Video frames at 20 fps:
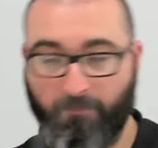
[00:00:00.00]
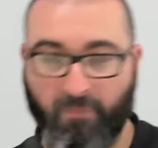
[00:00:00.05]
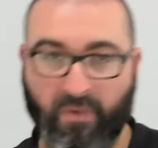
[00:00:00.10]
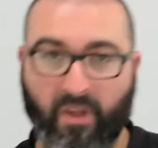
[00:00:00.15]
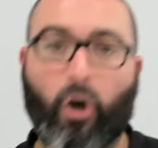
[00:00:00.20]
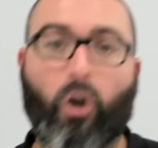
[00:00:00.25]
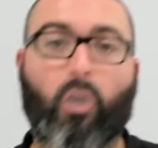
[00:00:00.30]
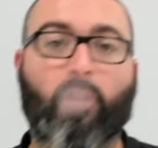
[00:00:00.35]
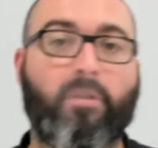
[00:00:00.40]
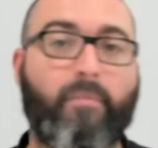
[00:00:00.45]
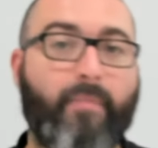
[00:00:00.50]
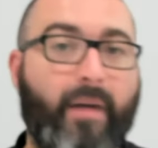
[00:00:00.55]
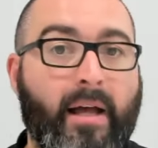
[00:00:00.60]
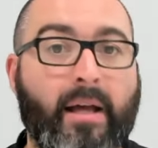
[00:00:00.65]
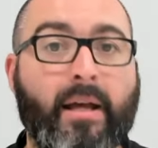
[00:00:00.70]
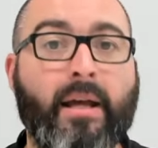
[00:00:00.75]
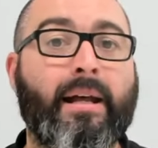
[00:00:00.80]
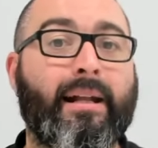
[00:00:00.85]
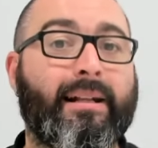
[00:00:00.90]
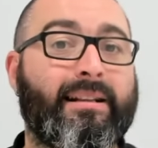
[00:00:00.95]
Ottima,
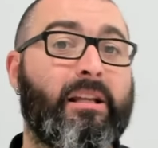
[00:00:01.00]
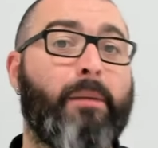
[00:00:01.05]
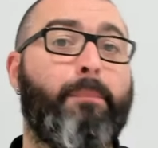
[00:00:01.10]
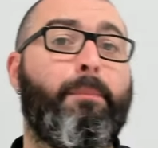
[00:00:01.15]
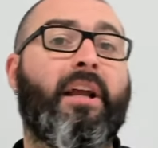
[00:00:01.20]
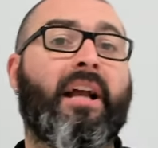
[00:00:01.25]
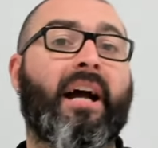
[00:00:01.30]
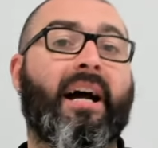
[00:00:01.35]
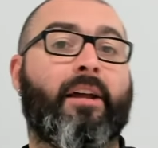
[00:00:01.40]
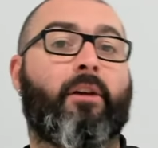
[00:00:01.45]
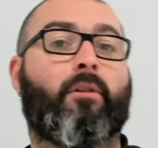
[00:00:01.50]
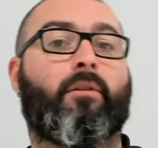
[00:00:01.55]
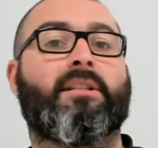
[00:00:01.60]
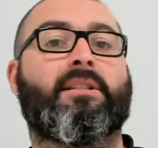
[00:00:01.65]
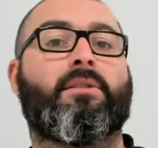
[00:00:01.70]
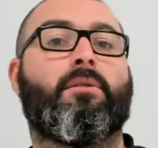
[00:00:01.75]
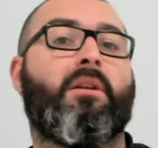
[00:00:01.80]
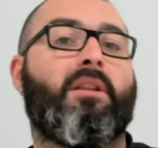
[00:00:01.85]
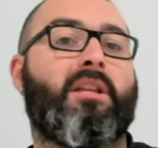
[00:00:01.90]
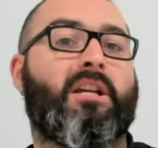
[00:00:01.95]
tipica
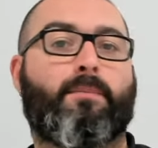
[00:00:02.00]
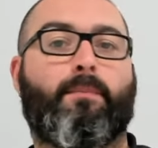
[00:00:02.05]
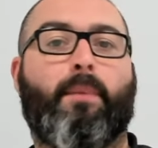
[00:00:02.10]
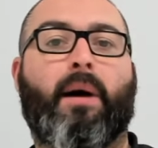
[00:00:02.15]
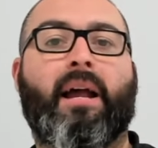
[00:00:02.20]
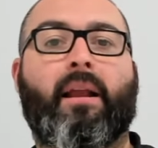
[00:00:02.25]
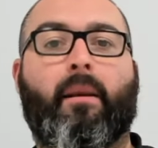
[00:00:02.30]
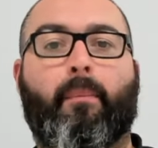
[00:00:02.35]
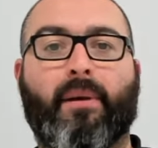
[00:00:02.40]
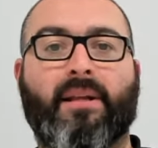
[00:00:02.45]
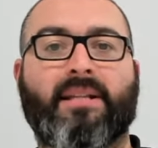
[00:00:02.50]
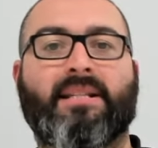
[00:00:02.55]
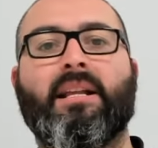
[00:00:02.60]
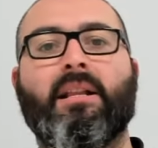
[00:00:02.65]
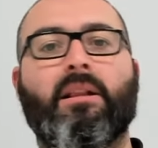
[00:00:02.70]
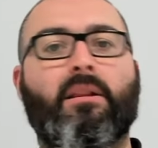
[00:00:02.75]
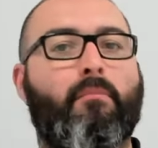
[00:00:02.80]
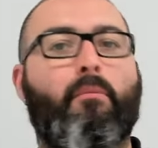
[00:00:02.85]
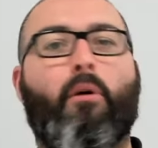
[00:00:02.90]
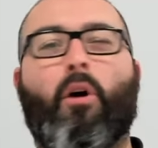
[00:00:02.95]
erogazione di Aspire,
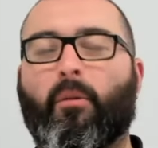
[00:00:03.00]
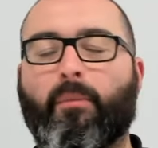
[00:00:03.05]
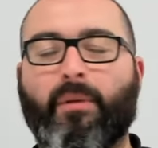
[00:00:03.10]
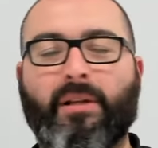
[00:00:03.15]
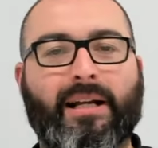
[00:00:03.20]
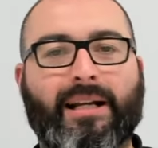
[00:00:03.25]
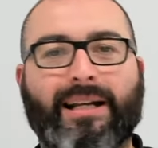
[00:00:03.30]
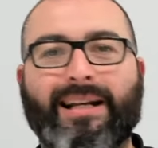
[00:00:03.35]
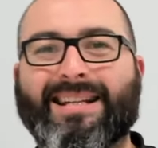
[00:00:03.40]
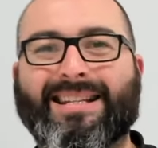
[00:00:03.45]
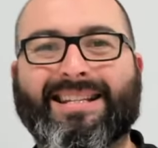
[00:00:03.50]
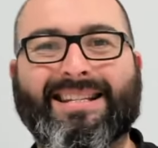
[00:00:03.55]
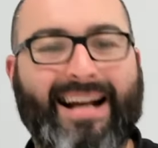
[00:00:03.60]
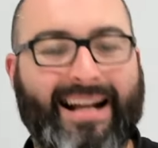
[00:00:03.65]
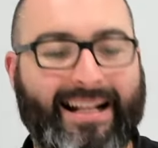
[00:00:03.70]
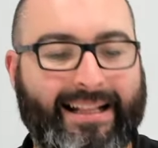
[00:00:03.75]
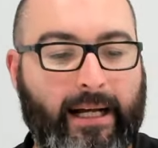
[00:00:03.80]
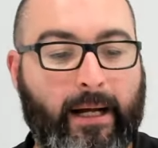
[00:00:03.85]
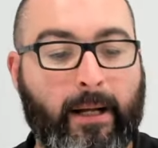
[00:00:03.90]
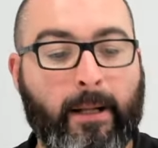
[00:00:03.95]
presente, morbida,
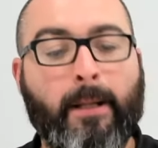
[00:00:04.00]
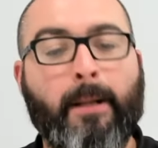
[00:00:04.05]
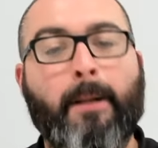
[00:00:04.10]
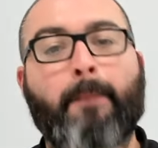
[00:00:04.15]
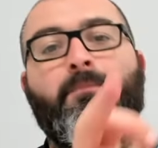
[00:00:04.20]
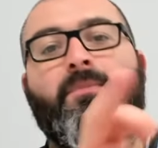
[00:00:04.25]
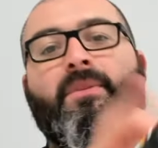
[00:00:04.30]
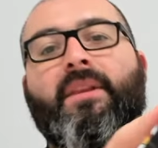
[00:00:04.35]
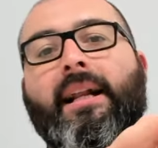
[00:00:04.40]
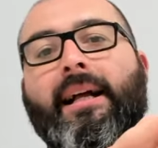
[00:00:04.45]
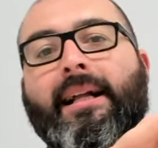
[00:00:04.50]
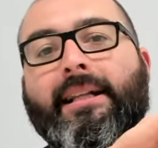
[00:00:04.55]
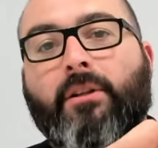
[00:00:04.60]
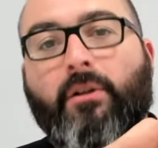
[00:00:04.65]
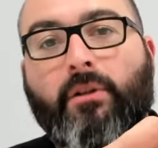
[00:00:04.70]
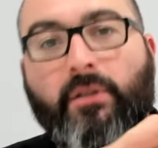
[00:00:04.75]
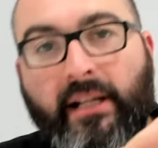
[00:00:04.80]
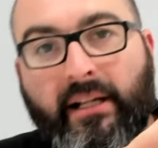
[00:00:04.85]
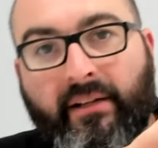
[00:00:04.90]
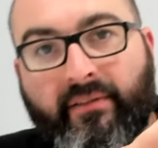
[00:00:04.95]
rilassata. Tra l'altro
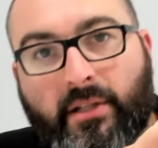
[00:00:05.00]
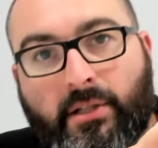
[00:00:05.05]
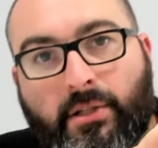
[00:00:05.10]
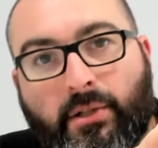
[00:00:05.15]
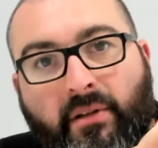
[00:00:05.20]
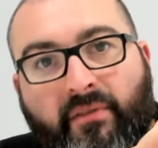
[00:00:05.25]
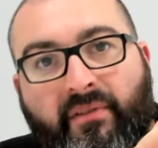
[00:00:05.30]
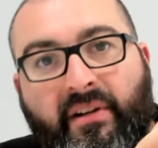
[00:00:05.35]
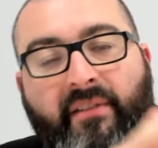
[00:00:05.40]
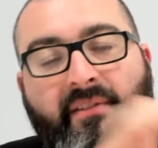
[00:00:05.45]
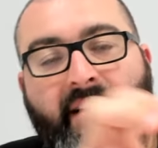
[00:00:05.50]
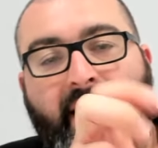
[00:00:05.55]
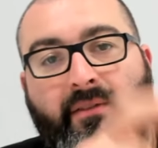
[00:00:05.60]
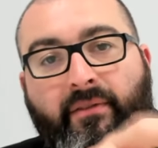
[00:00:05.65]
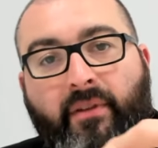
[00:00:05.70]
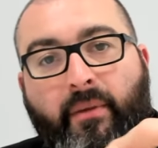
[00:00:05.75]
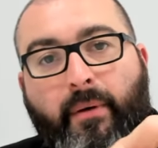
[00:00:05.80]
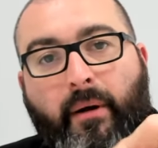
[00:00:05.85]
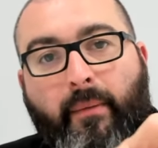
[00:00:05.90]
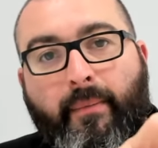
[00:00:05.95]
nella versione Varivat
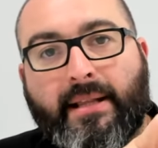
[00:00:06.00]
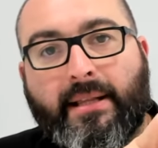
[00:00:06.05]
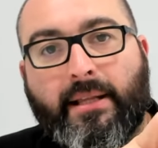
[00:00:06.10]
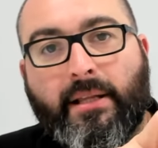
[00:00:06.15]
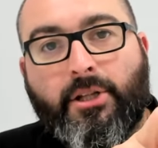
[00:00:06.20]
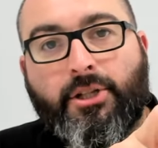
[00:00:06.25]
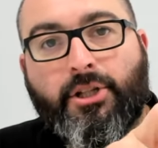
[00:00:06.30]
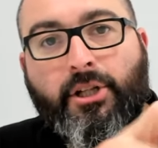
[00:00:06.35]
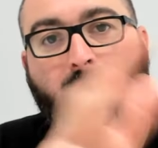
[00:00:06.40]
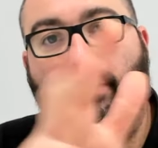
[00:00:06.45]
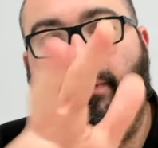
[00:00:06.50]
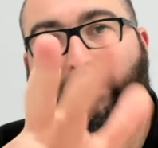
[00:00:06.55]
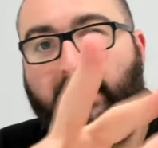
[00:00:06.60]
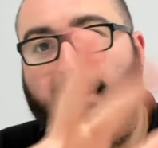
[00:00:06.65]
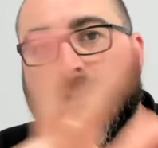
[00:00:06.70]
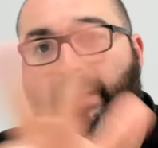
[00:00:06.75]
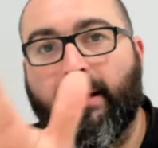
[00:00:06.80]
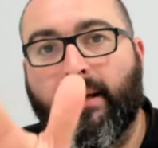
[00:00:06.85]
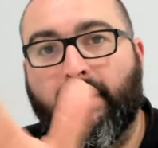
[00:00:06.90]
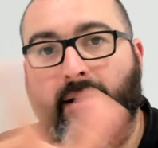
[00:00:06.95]
vi permette di scegliere fra
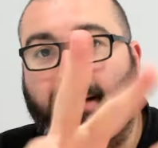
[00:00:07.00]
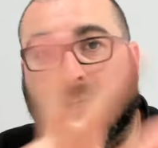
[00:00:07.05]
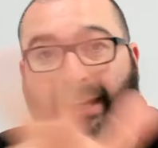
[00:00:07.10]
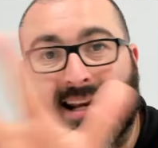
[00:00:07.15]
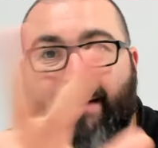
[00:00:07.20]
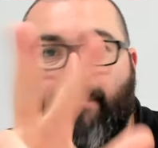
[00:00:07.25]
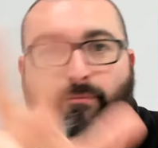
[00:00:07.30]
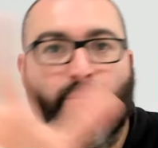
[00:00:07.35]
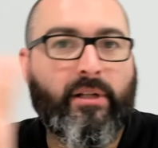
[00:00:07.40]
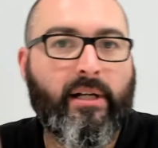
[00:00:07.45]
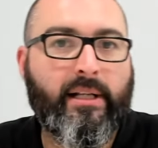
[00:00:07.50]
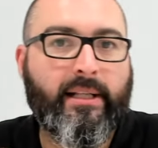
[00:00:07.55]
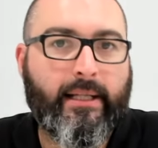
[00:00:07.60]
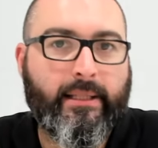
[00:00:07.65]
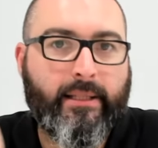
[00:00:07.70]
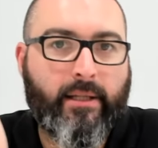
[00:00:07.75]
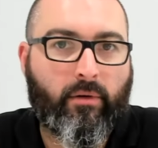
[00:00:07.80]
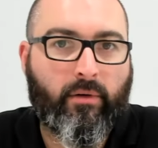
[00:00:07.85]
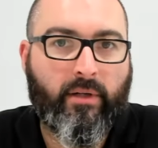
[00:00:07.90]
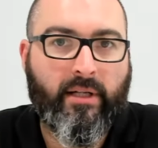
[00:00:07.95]
te tre modalità
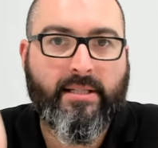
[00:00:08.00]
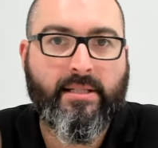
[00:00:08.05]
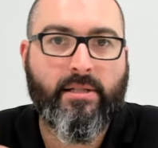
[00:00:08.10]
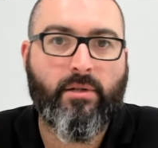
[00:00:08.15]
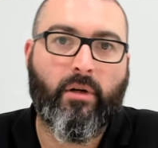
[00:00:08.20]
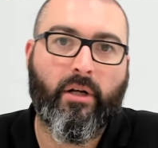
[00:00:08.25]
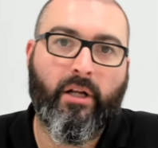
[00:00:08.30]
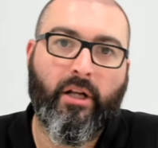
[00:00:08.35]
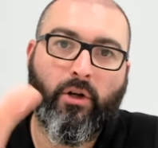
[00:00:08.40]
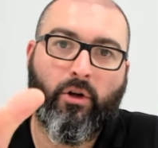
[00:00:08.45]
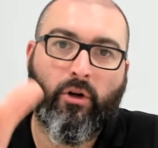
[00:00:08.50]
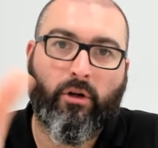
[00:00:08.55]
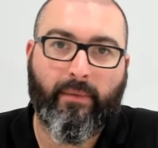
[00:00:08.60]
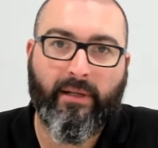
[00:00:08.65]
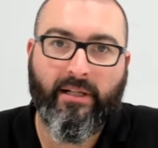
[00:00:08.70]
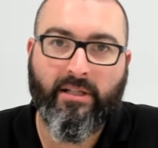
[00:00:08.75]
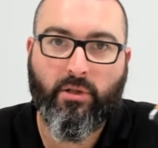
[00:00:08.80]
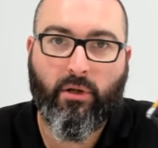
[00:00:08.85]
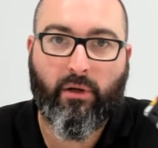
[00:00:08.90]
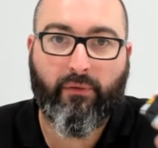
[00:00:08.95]
di erogazione, normal,
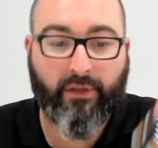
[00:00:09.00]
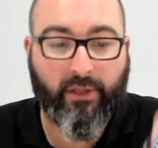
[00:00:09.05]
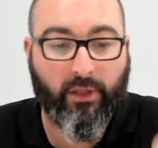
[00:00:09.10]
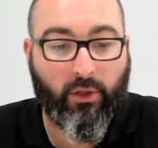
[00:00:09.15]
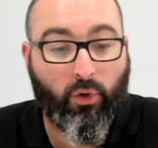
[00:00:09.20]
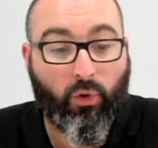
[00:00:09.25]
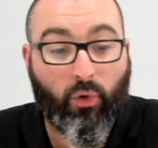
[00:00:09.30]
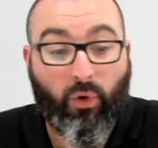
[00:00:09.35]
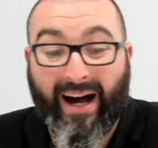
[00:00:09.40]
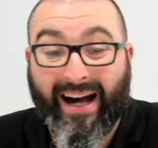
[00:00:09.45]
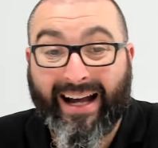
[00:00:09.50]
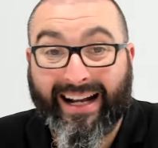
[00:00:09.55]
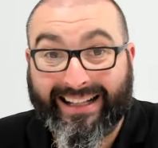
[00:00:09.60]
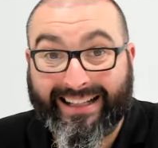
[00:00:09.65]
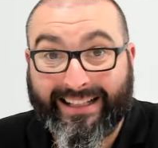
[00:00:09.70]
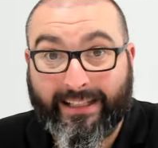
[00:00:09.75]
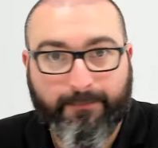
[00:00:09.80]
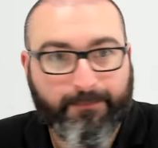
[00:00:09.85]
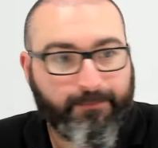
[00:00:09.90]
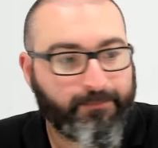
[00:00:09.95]
soft o
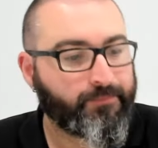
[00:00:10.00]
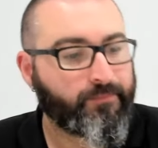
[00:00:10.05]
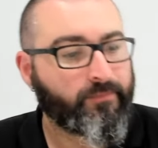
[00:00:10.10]
hard.